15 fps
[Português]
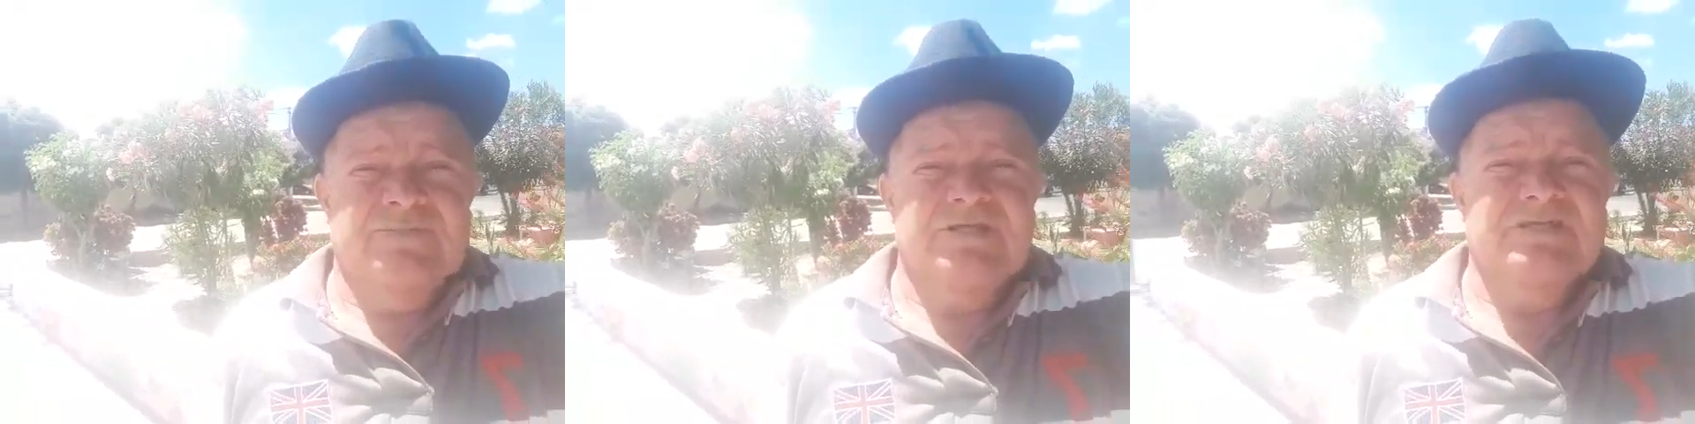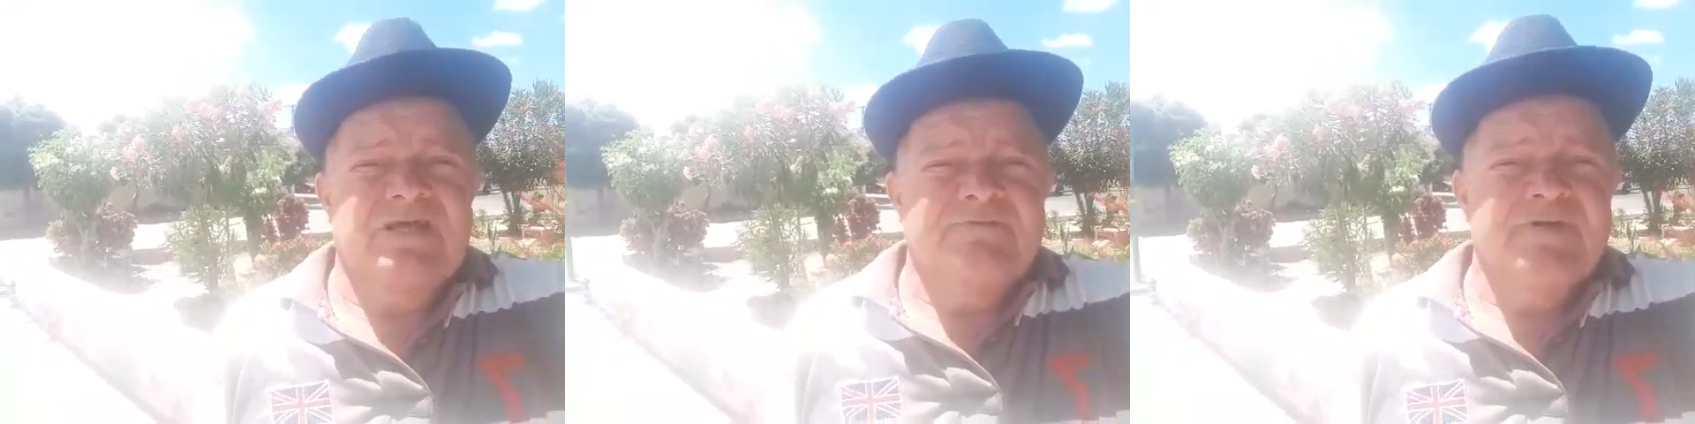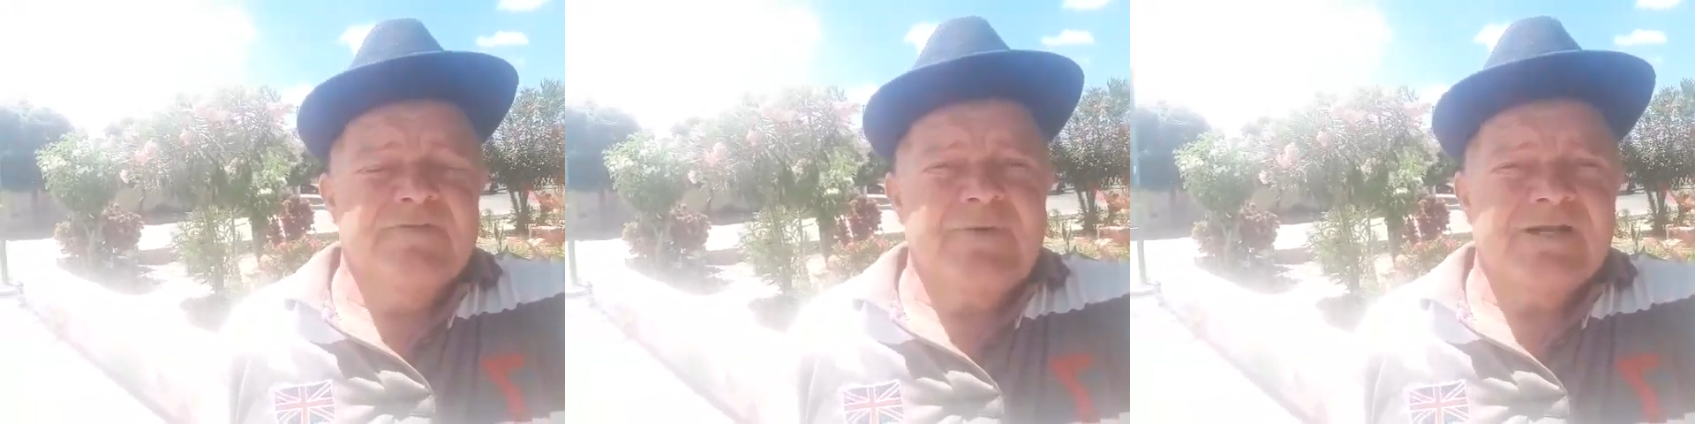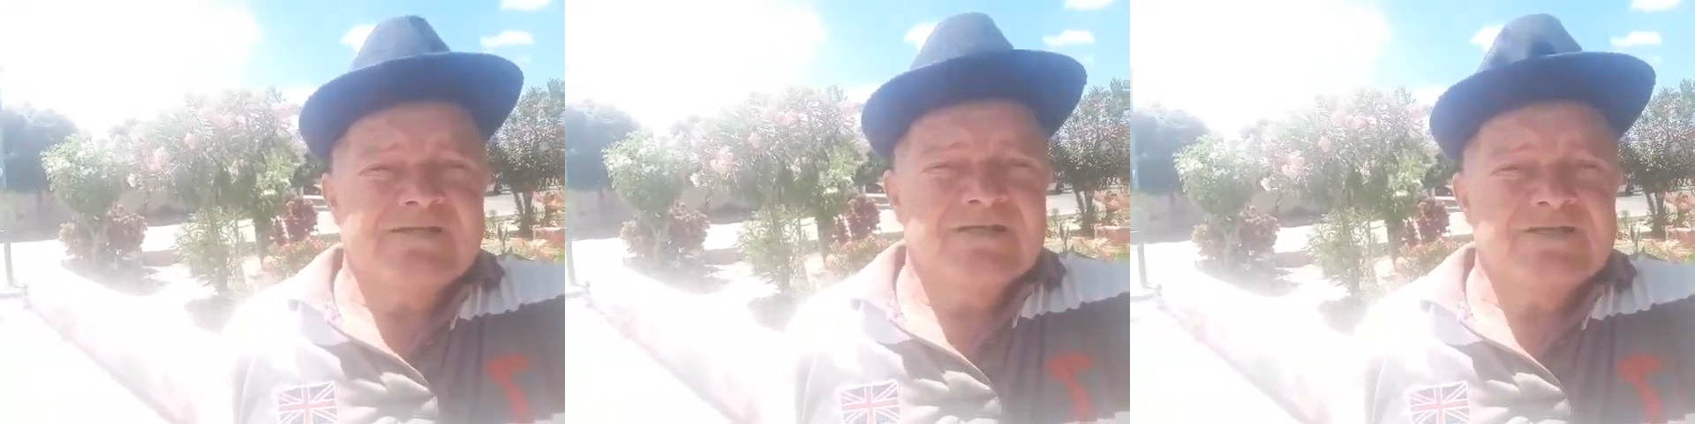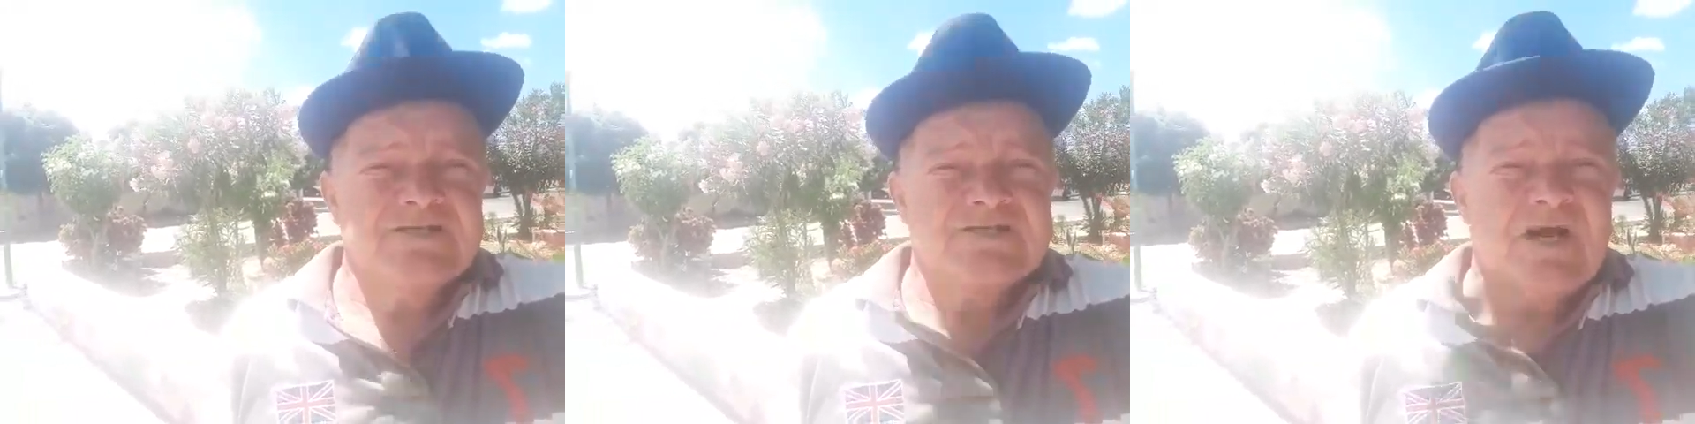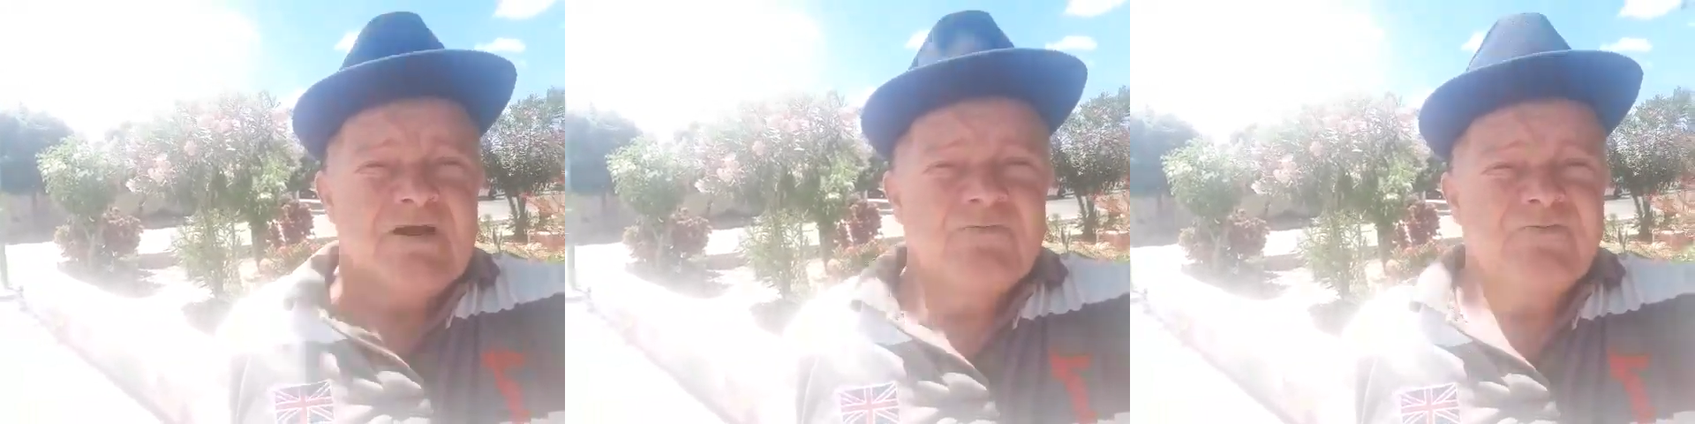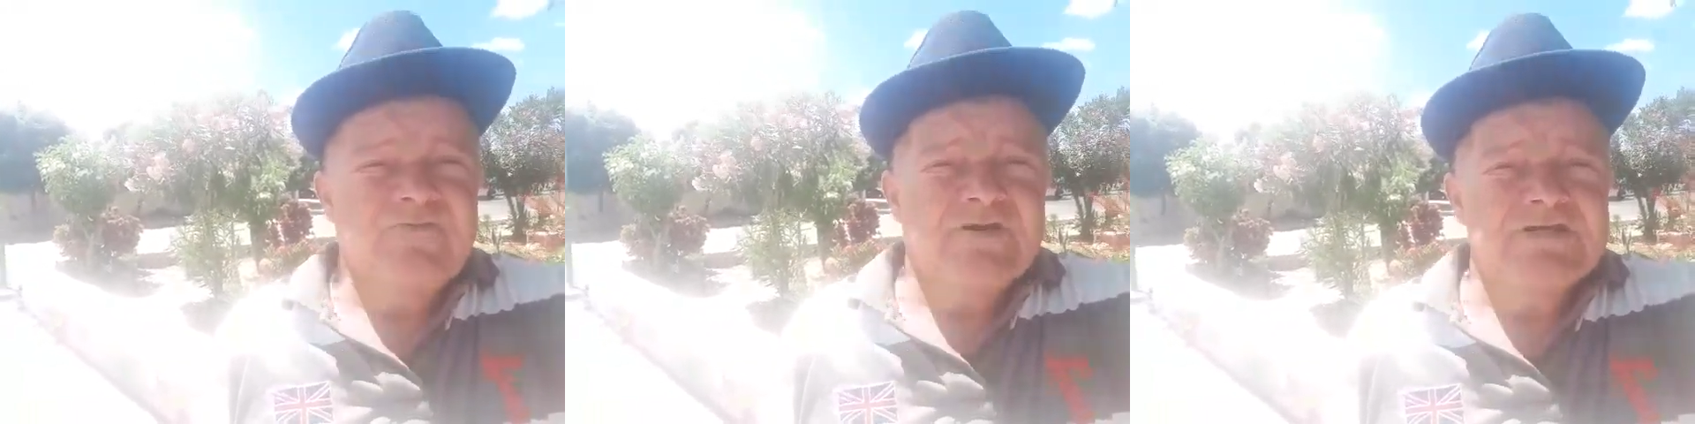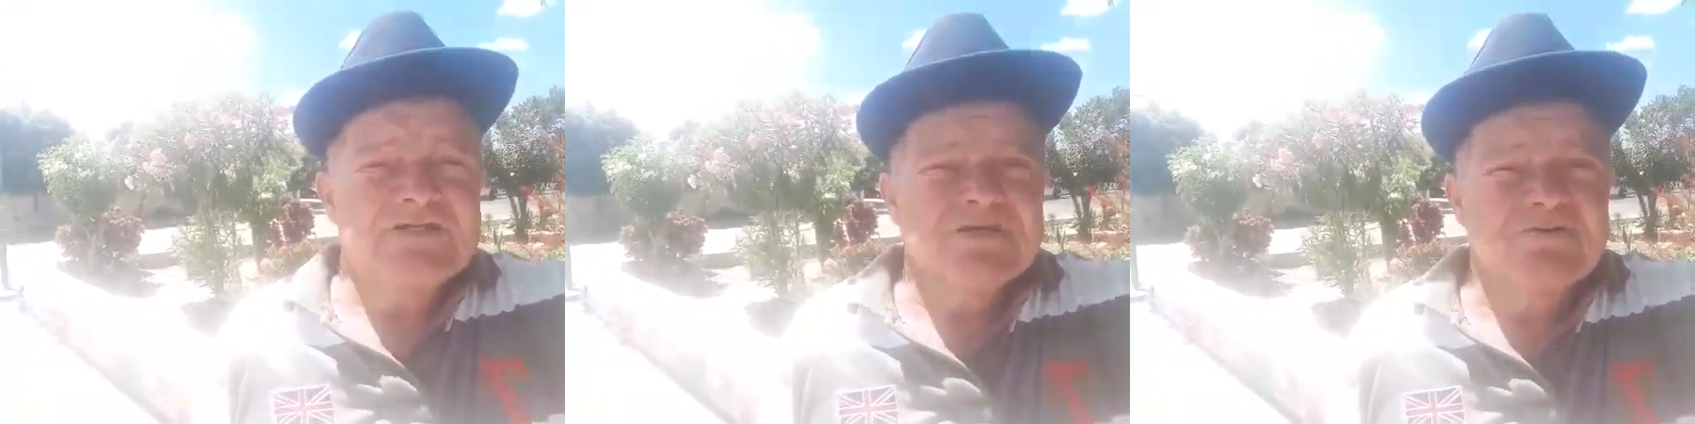E também para desejar um
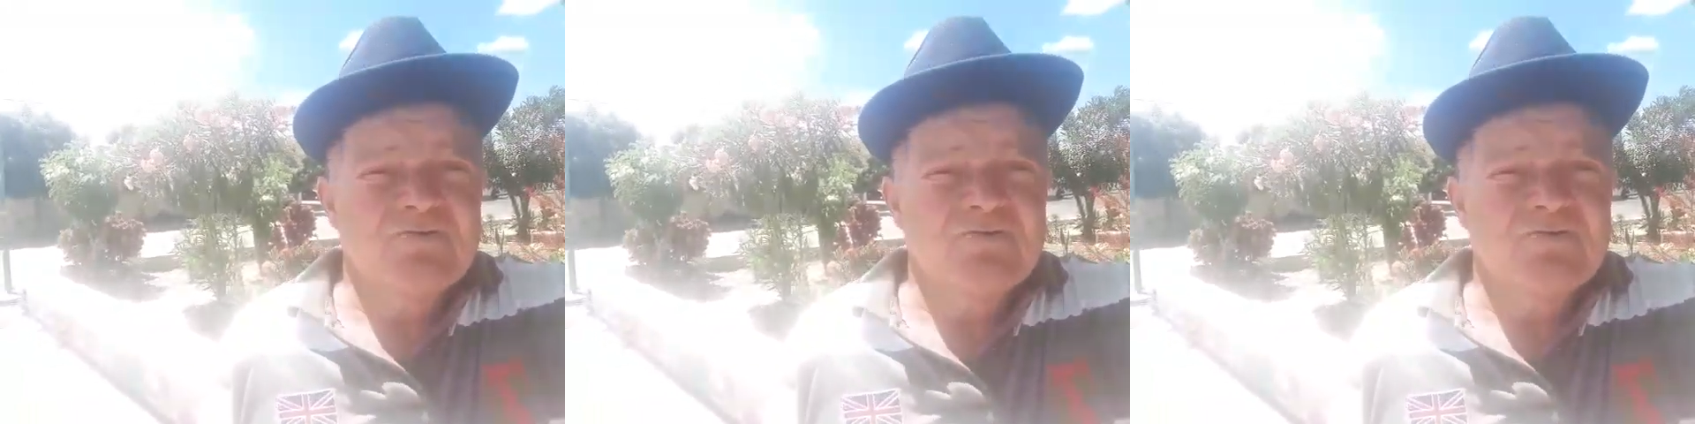feliz